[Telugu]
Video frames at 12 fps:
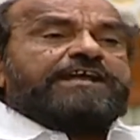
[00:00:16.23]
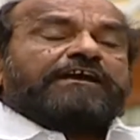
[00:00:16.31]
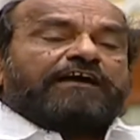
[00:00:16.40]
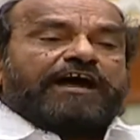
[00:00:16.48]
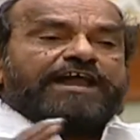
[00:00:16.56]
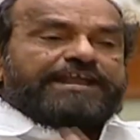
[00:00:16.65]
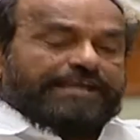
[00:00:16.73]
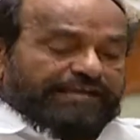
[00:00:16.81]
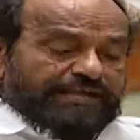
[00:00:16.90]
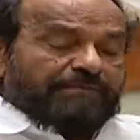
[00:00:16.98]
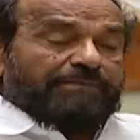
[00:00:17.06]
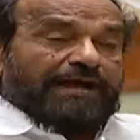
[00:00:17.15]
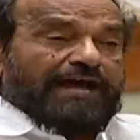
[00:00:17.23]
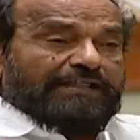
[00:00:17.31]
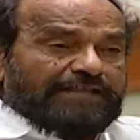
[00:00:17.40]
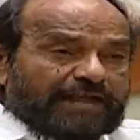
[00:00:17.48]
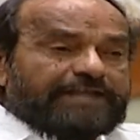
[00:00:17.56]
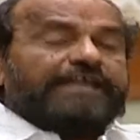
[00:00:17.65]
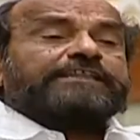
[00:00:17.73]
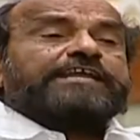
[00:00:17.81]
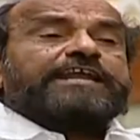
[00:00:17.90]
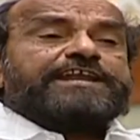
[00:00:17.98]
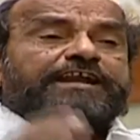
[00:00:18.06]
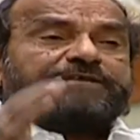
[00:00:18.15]
కానీ ప్రాధాన్యత
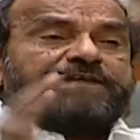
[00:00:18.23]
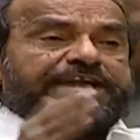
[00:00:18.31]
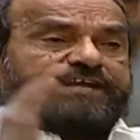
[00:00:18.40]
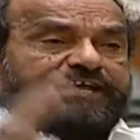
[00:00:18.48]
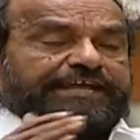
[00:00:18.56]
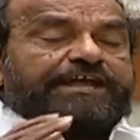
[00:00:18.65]
లేనటువంటి